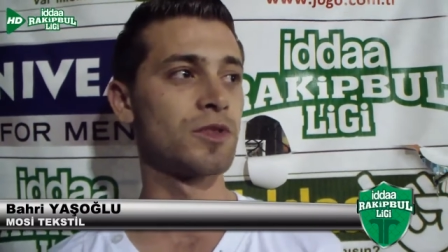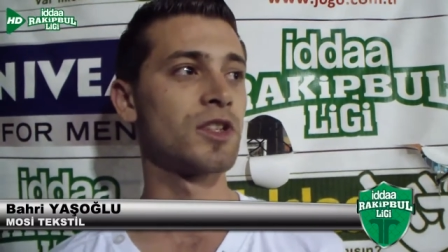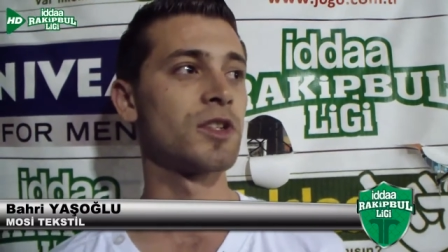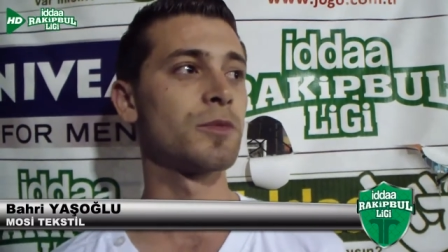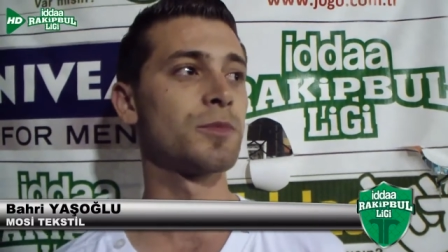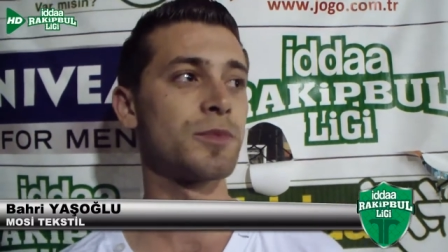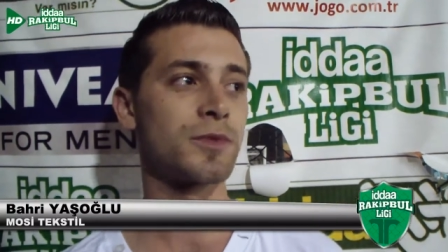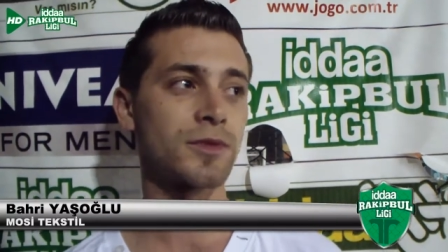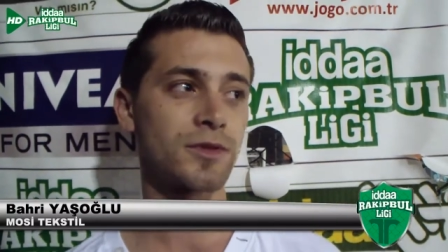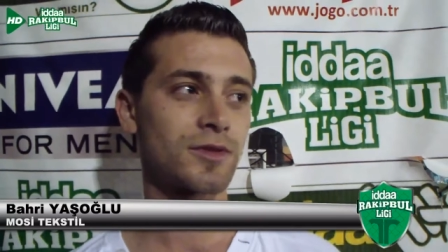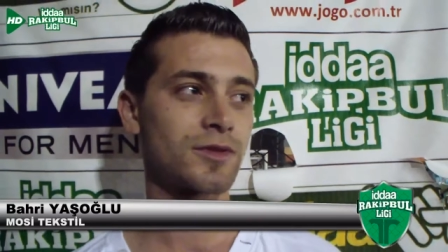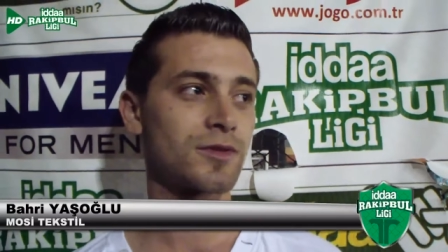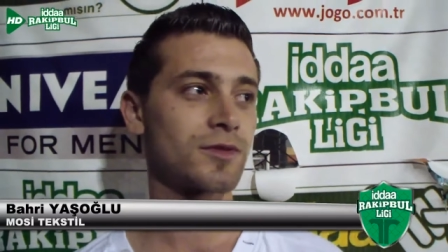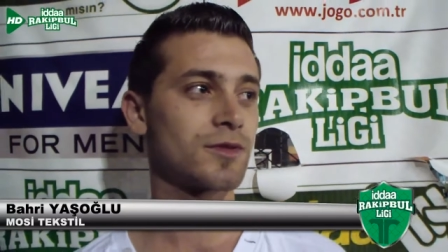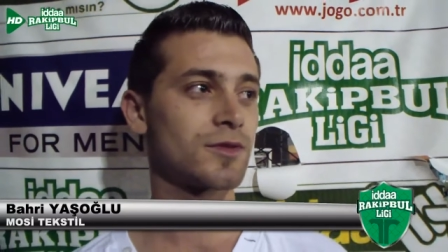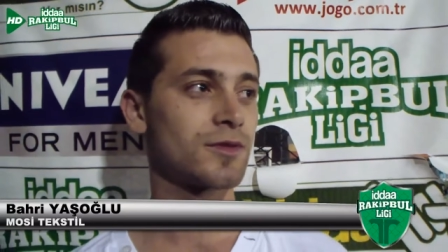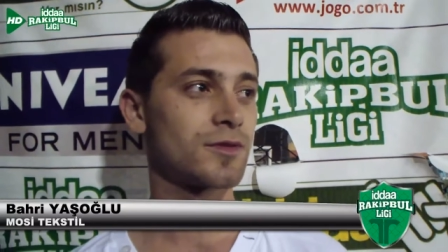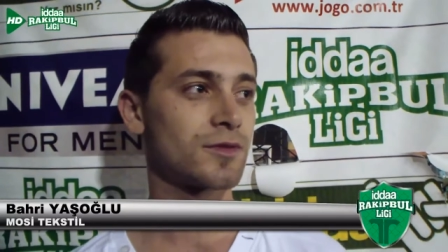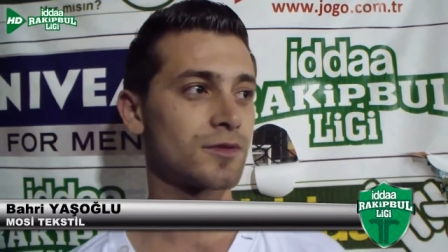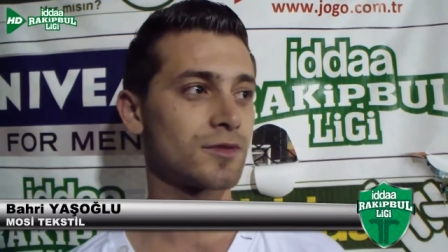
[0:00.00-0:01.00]
bitirip
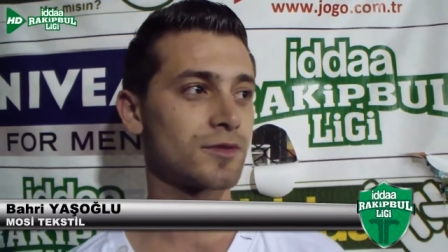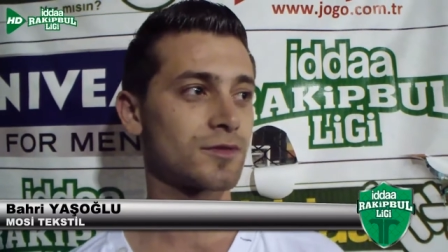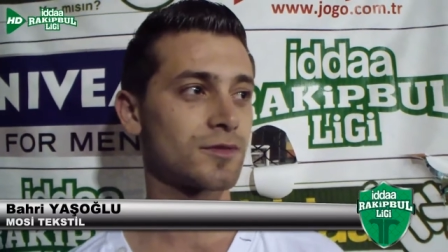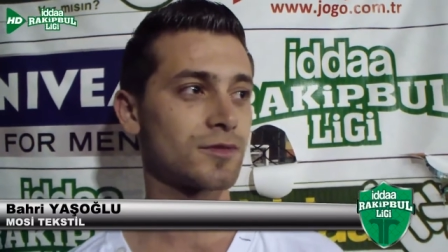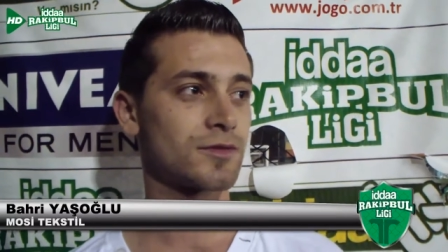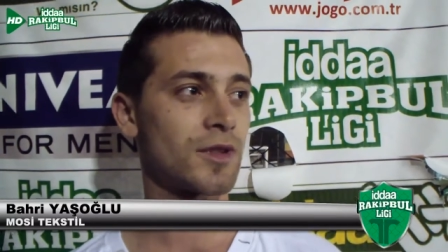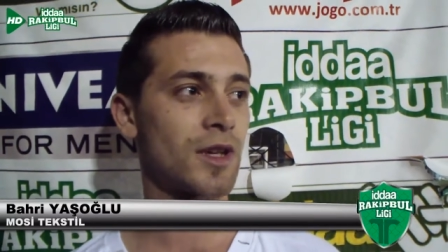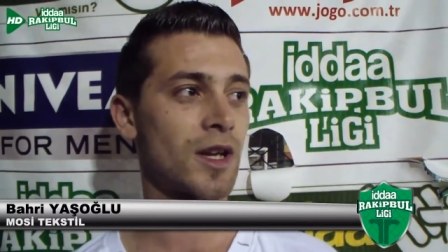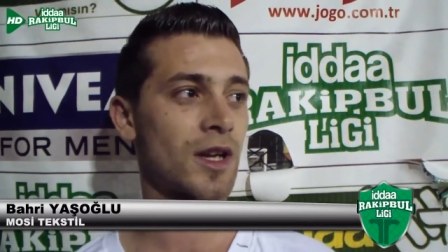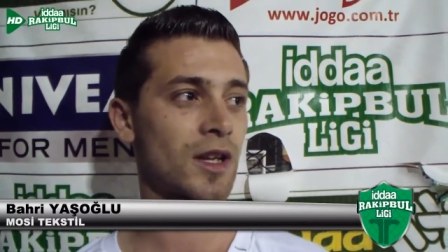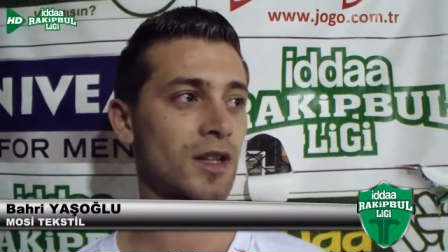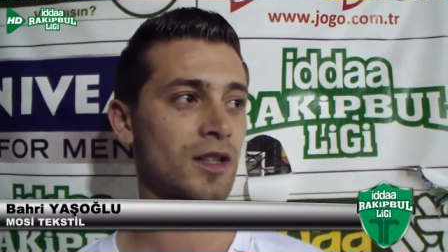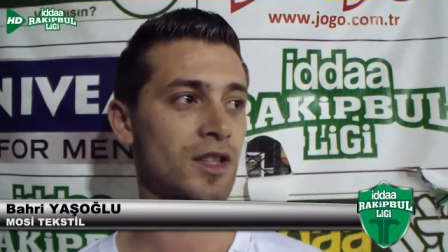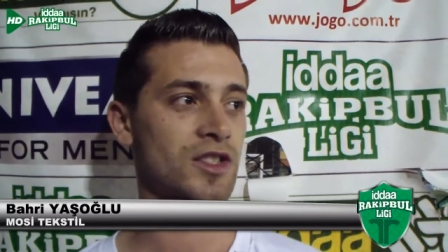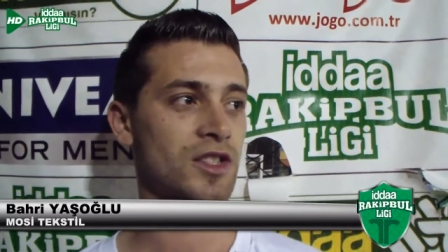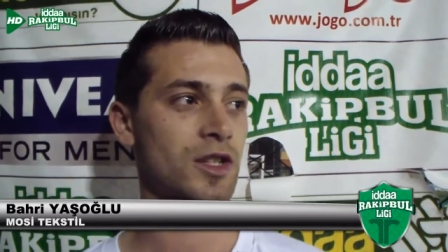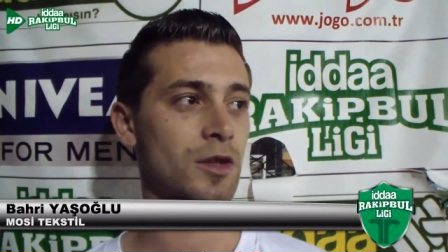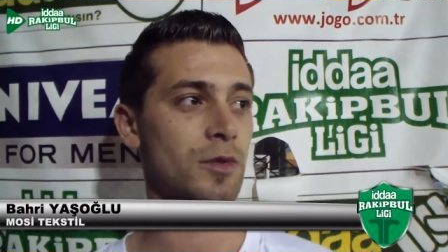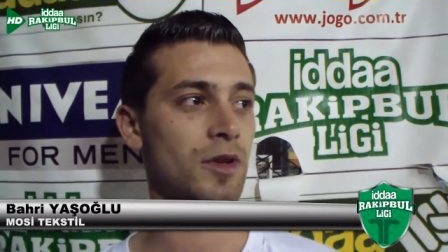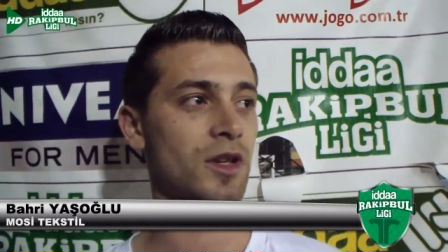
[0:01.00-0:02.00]

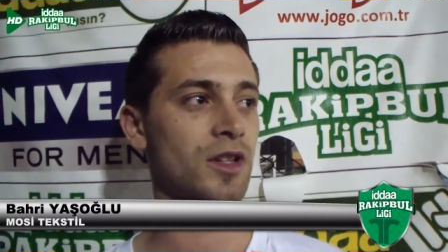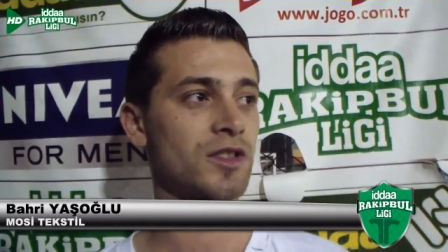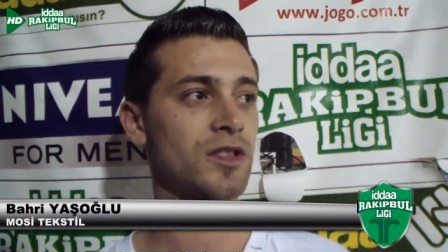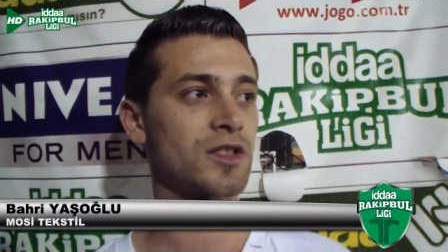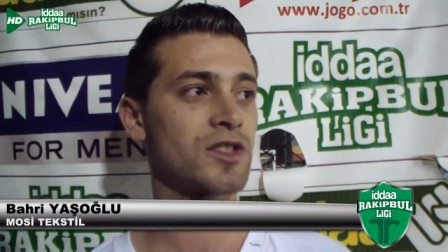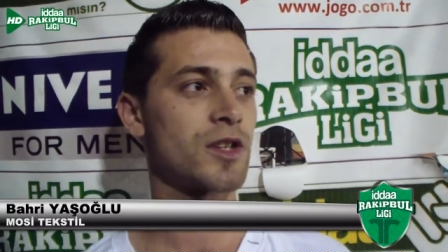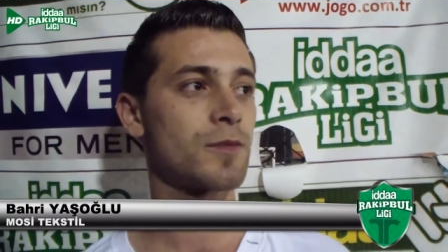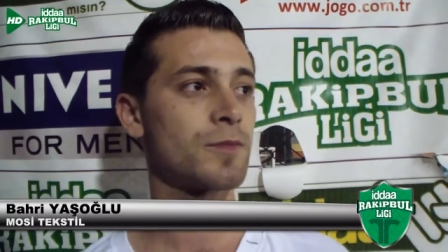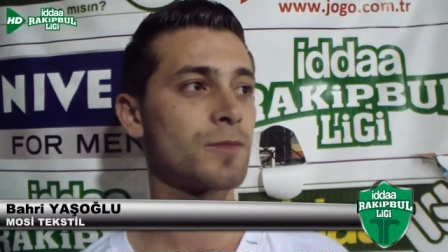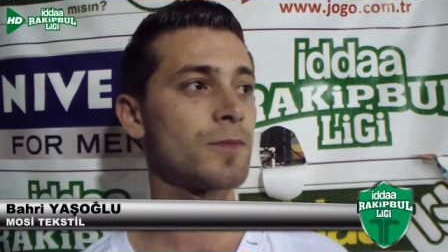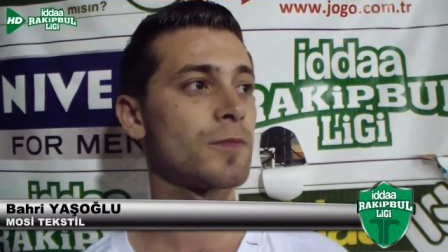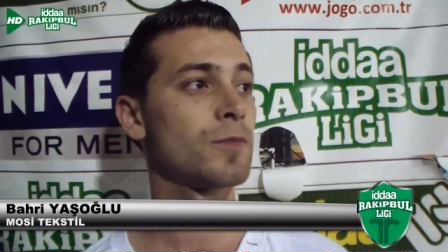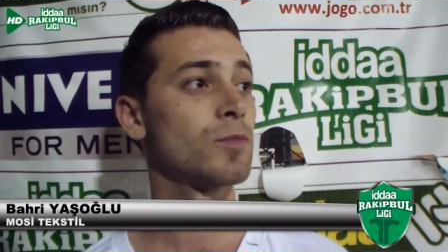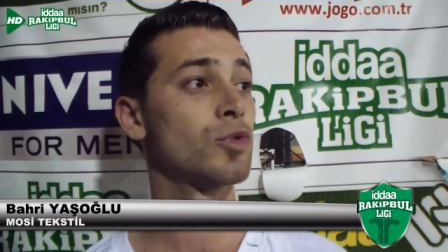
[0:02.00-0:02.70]
arkadaşlarıma katılacağım.